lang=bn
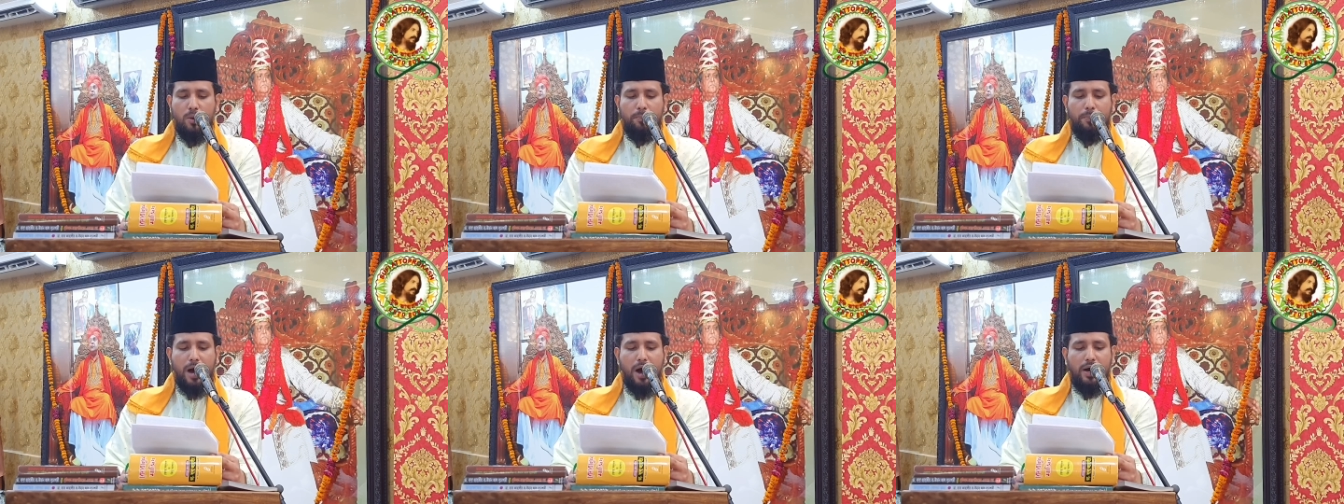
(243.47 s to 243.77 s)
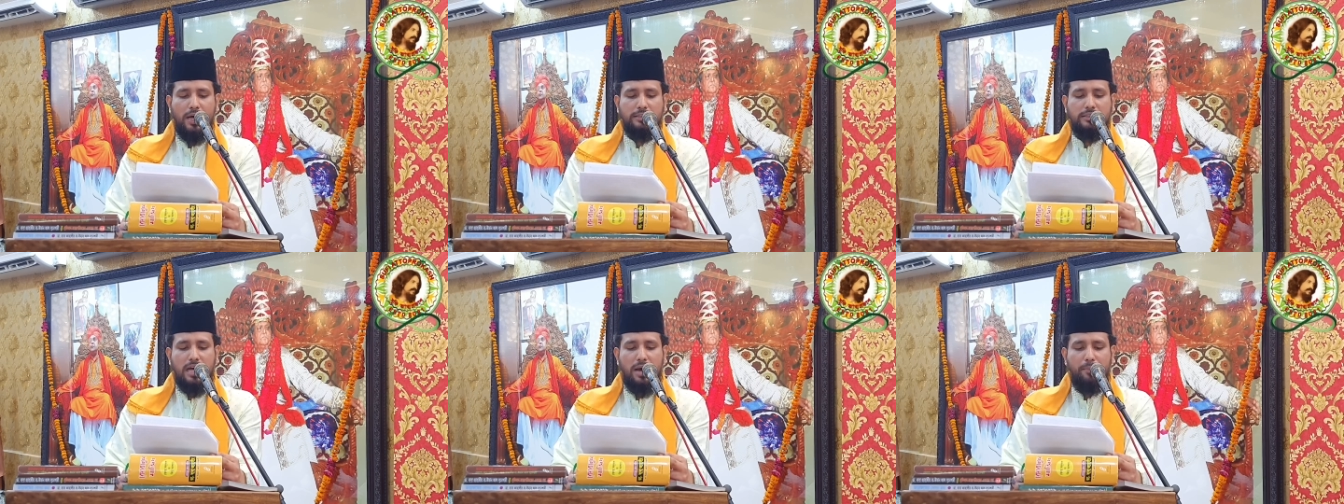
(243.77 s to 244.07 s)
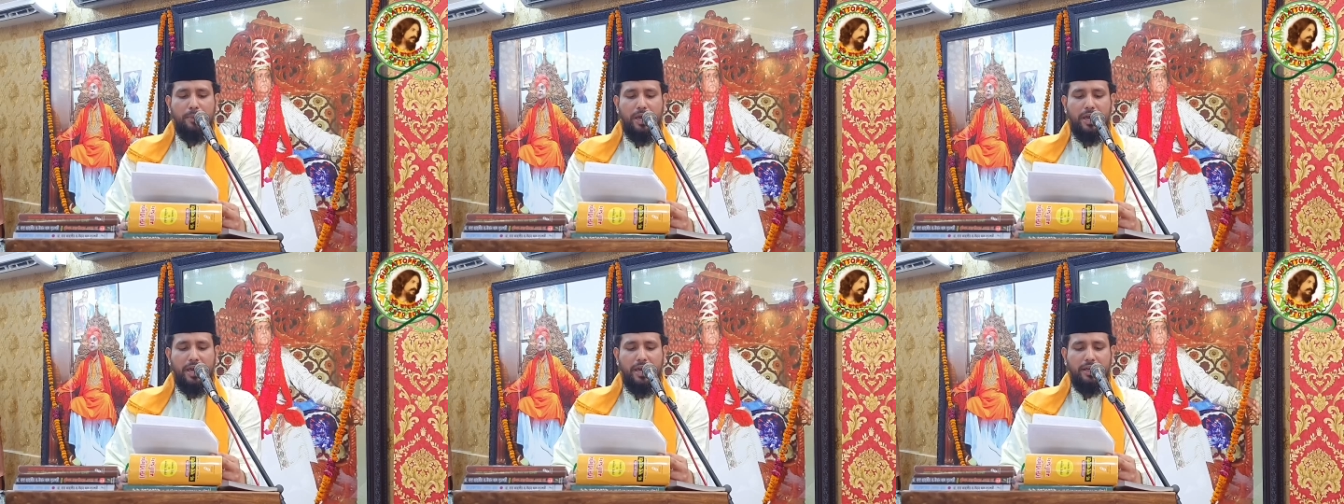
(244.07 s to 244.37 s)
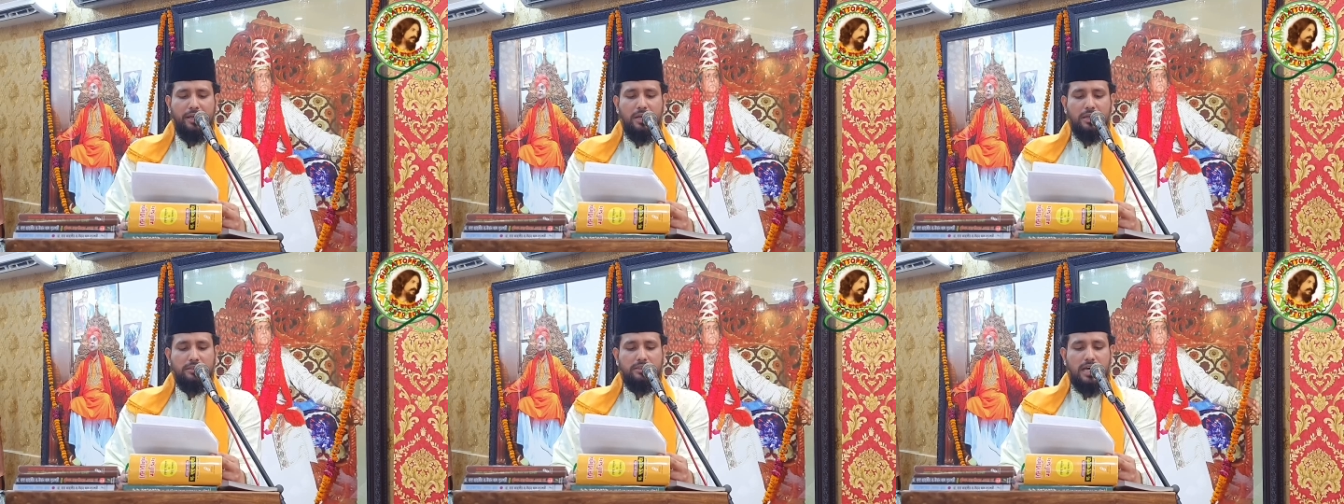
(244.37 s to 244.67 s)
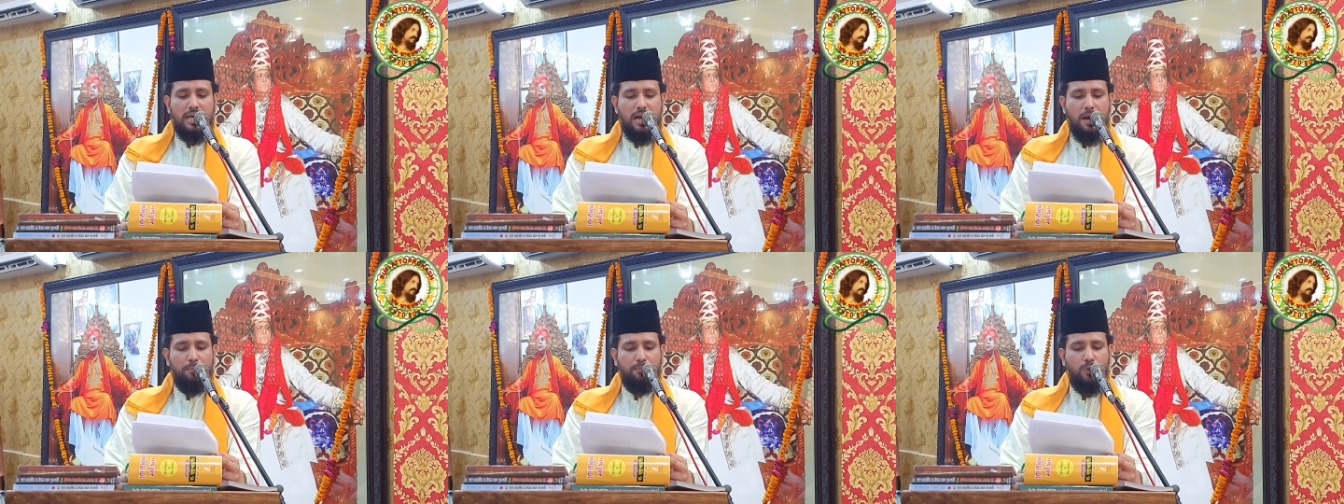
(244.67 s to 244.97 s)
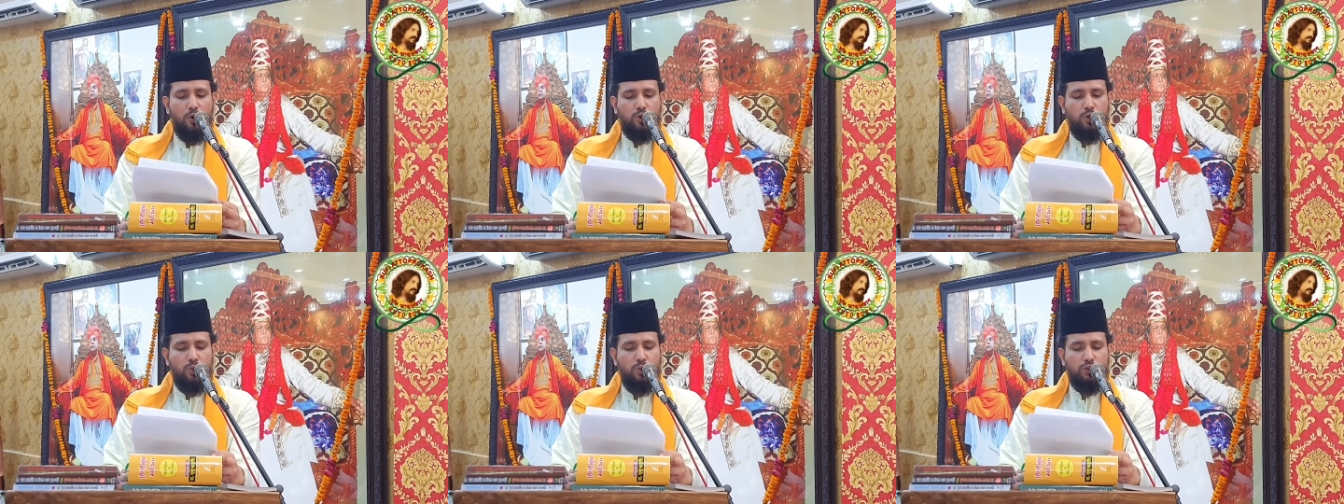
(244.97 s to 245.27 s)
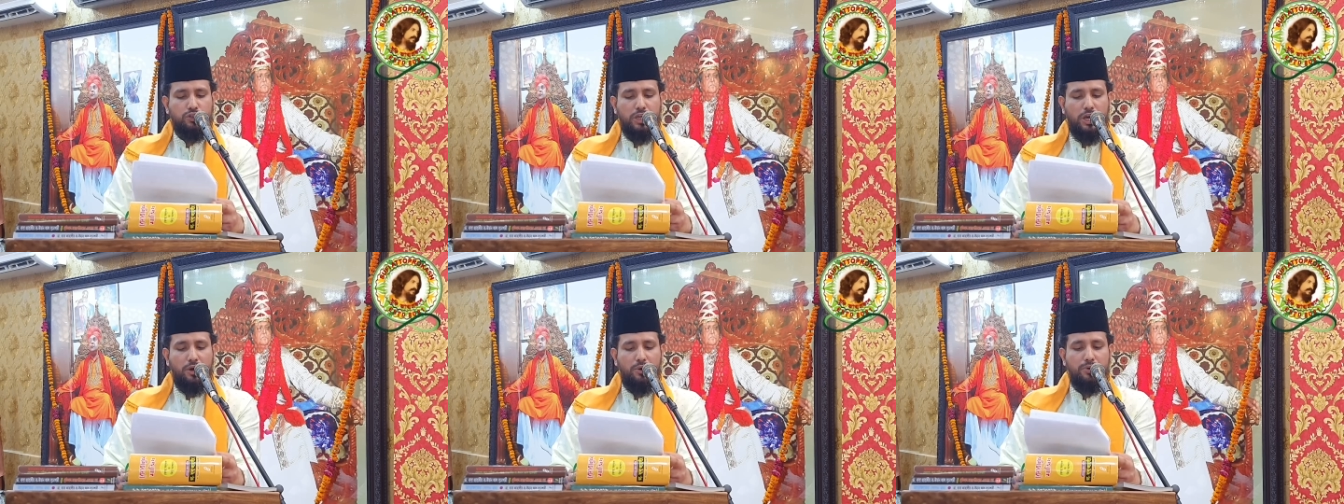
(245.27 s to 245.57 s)
পাওয়া যাবে যারা পশুর
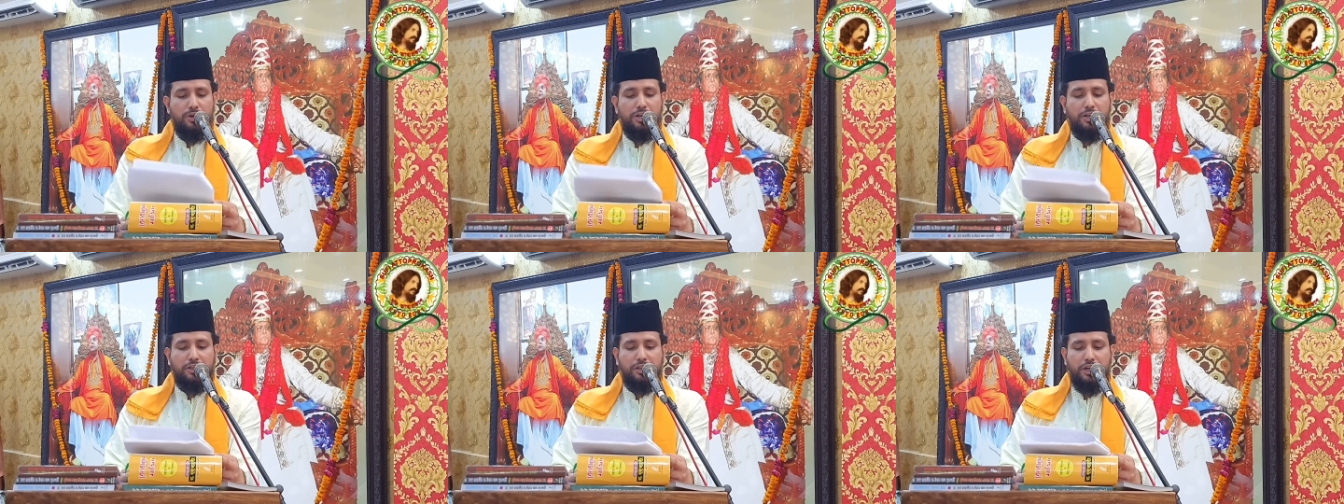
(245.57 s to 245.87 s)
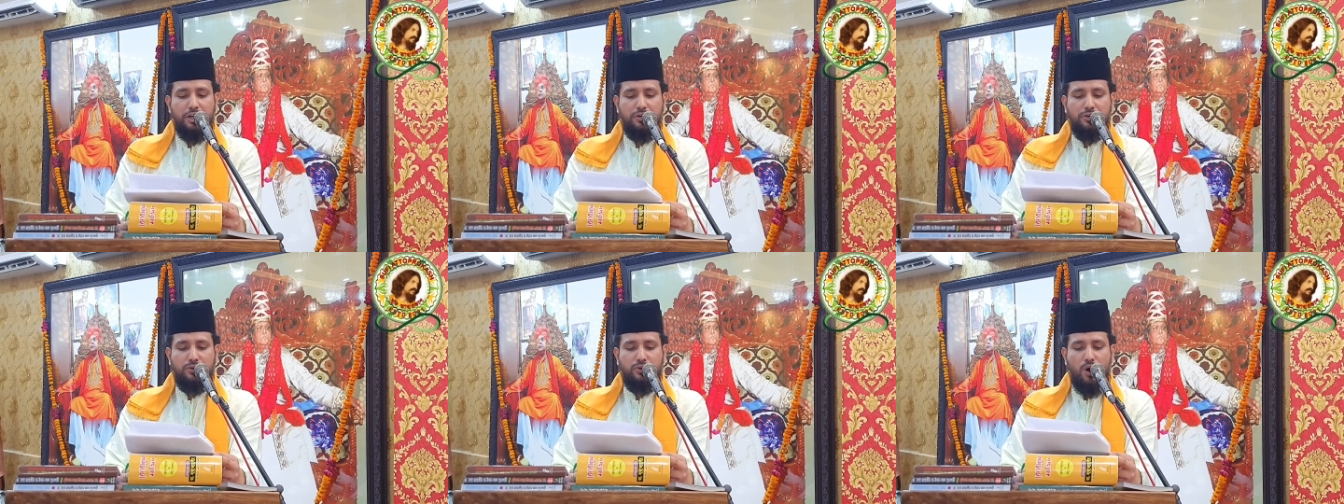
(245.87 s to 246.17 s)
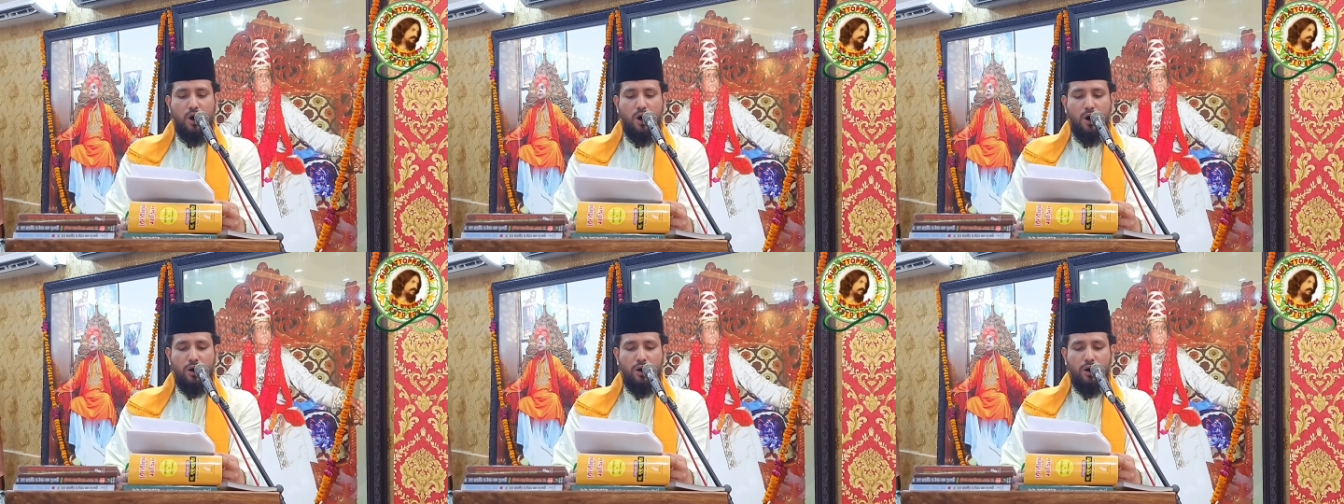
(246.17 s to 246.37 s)
চেয়েও নিকৃষ্ট